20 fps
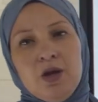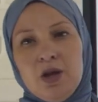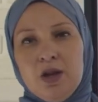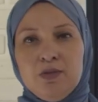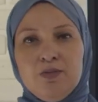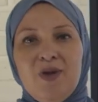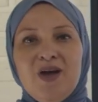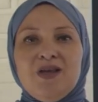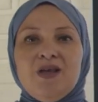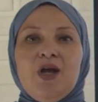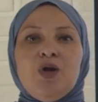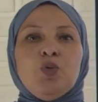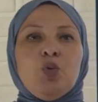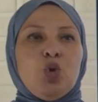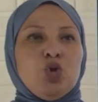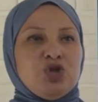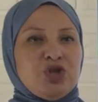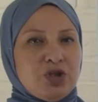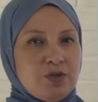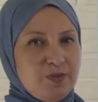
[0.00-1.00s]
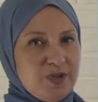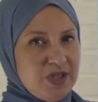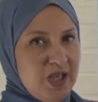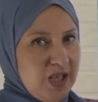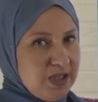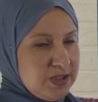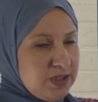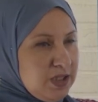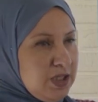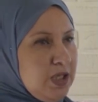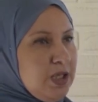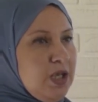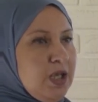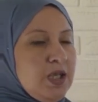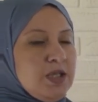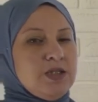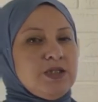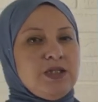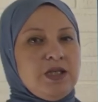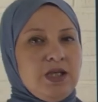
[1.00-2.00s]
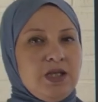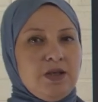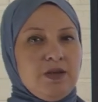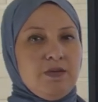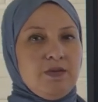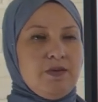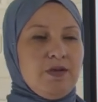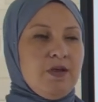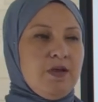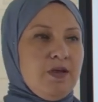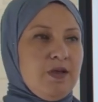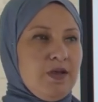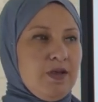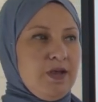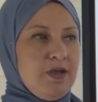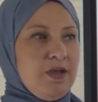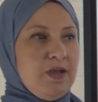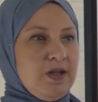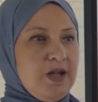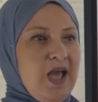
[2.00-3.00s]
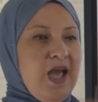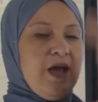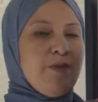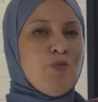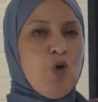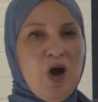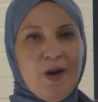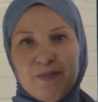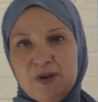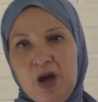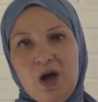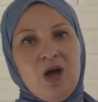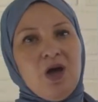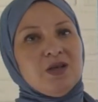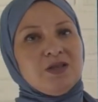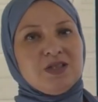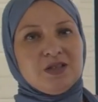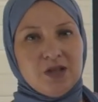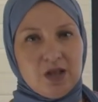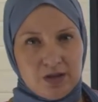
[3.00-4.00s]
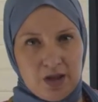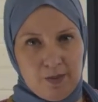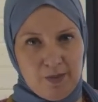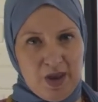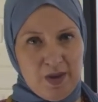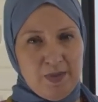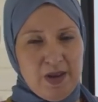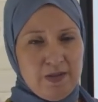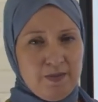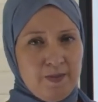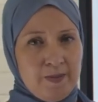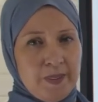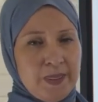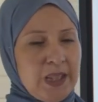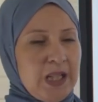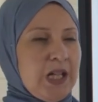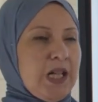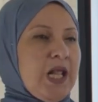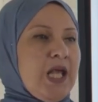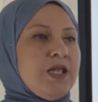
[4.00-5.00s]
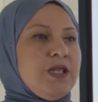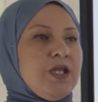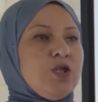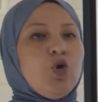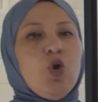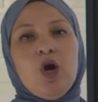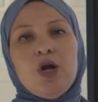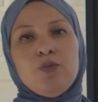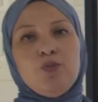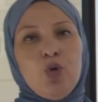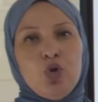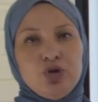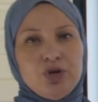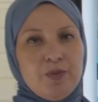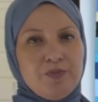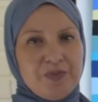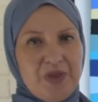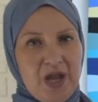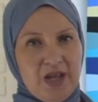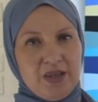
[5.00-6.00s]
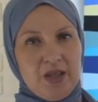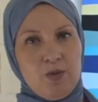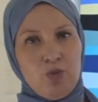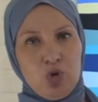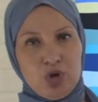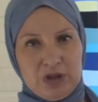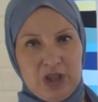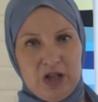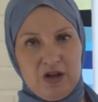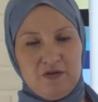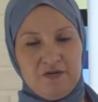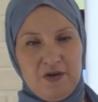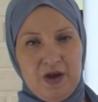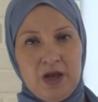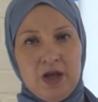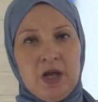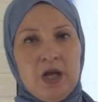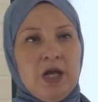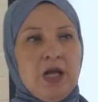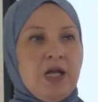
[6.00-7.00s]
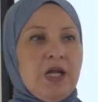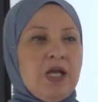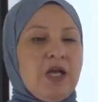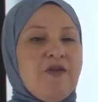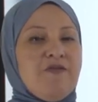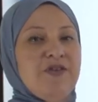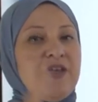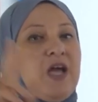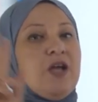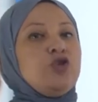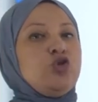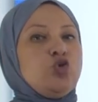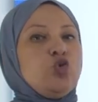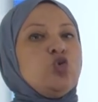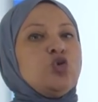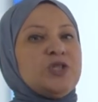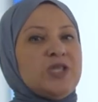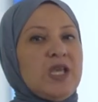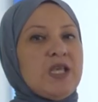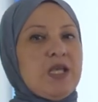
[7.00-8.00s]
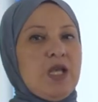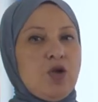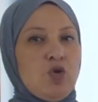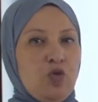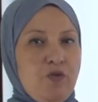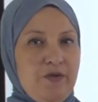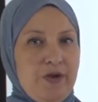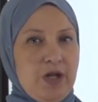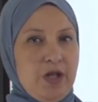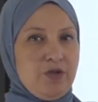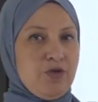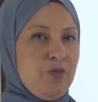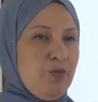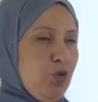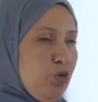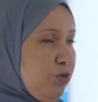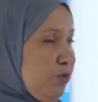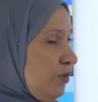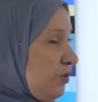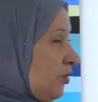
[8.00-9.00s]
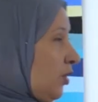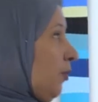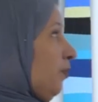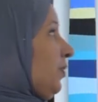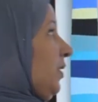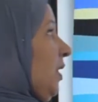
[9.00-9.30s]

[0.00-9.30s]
الميه الووتر بتاعتي دي آه، آه، لها معامله خاصه تماما لان نوع البوند بتاعتها مختلفه اللي هي فيها تو سنجل كوفيلنت بوند طب